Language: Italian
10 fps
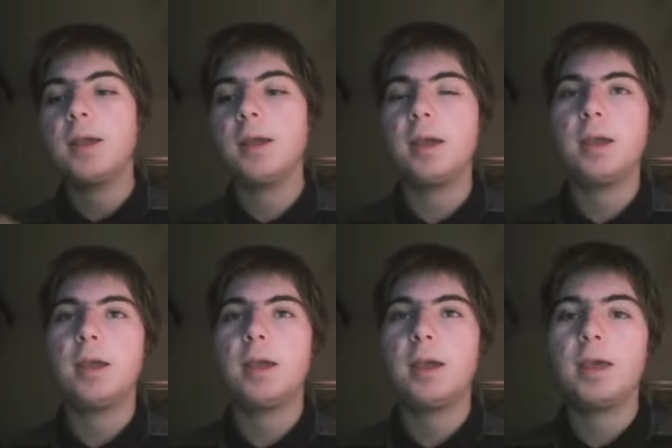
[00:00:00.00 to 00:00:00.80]

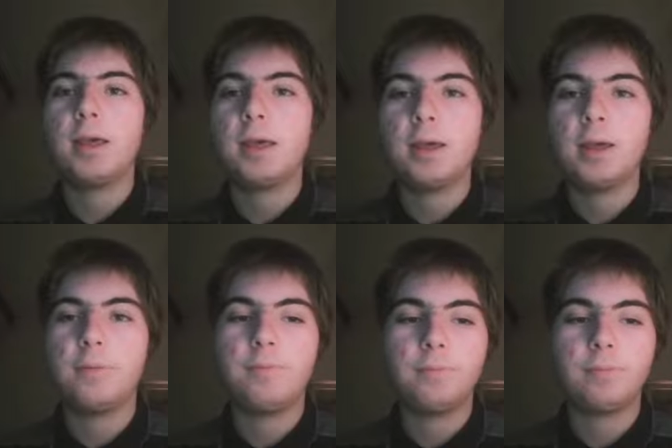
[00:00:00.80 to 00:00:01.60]
e,
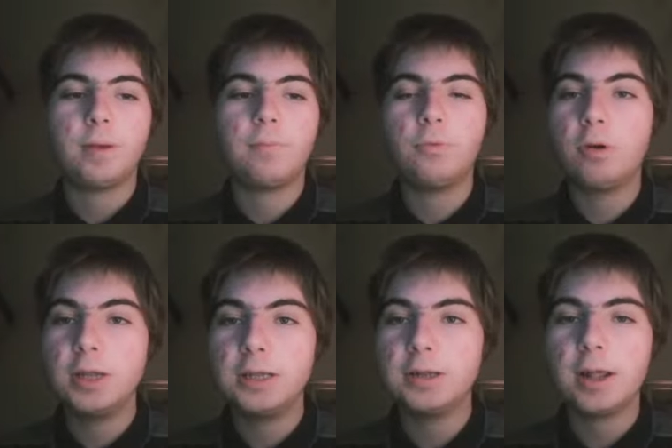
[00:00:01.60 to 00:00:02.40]
ehm, appunto
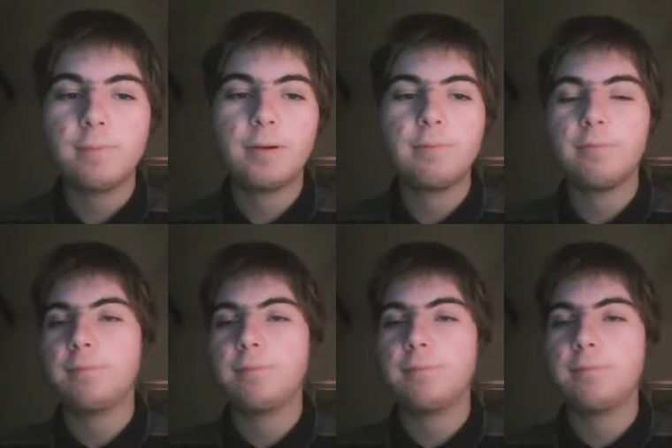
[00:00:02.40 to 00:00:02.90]
l'Inter per,